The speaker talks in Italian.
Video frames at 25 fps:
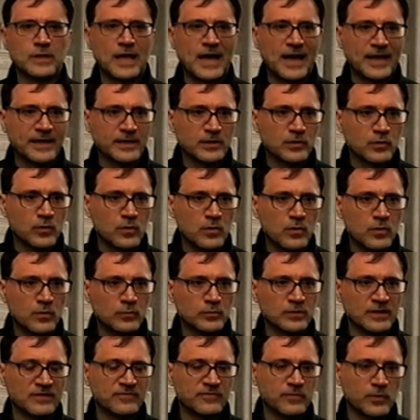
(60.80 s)
laico,
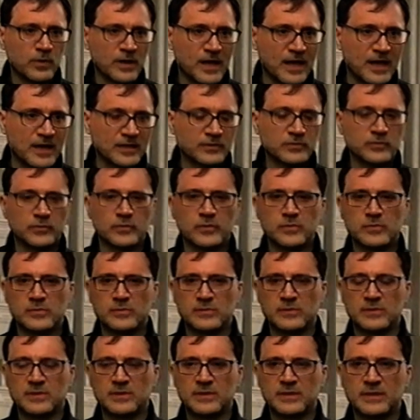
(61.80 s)
un
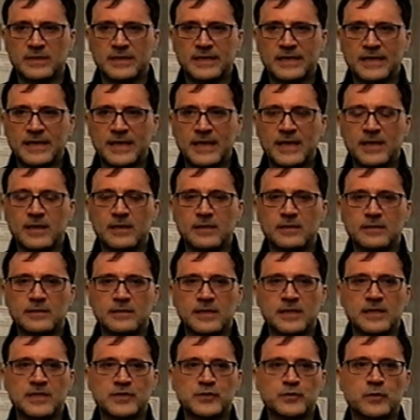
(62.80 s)
avvocato, che
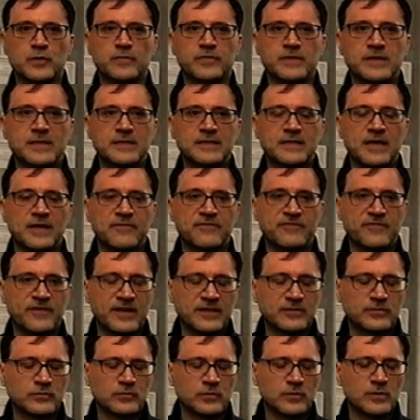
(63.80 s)
nella sua vita ha
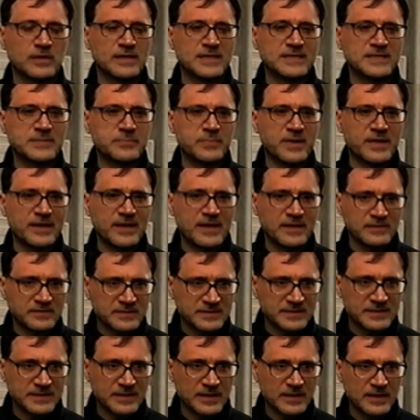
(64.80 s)
fatto
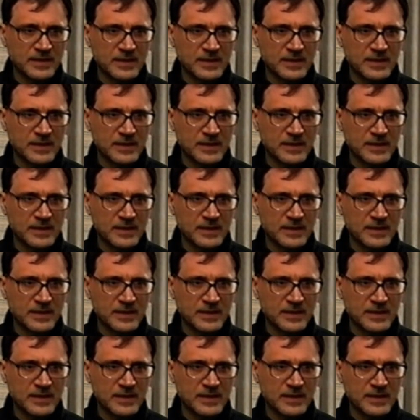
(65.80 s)
l'esperienza